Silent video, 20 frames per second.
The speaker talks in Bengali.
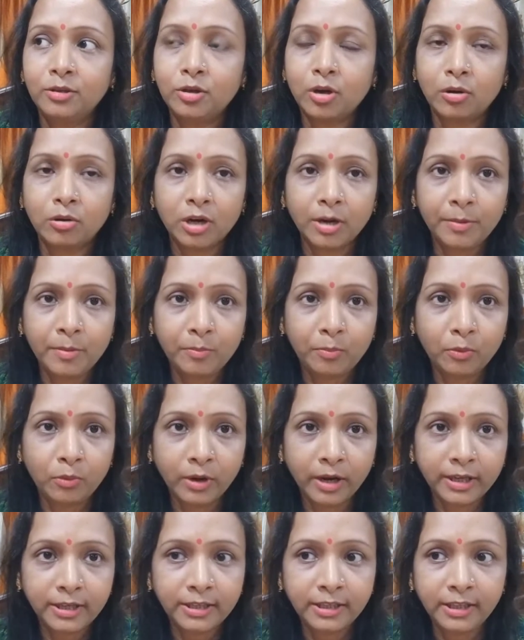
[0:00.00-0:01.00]
যখন আমি
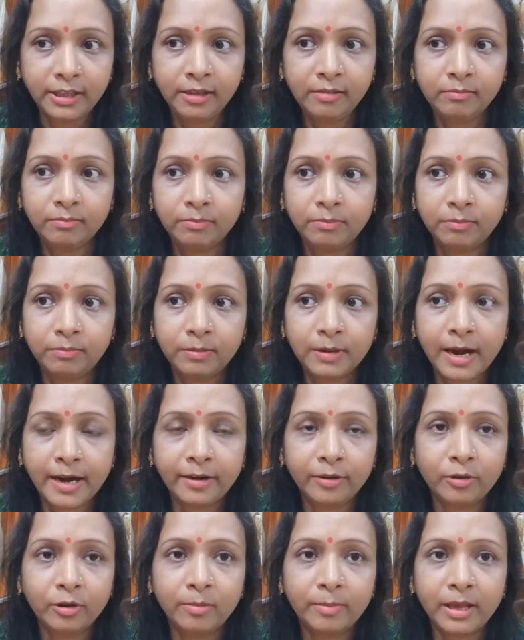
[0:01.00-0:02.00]
পড়েছি
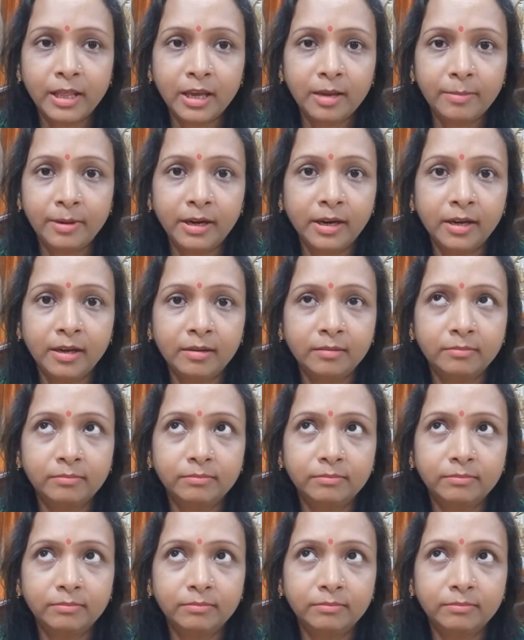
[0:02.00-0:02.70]
খানিক্ষণ বাদে মানে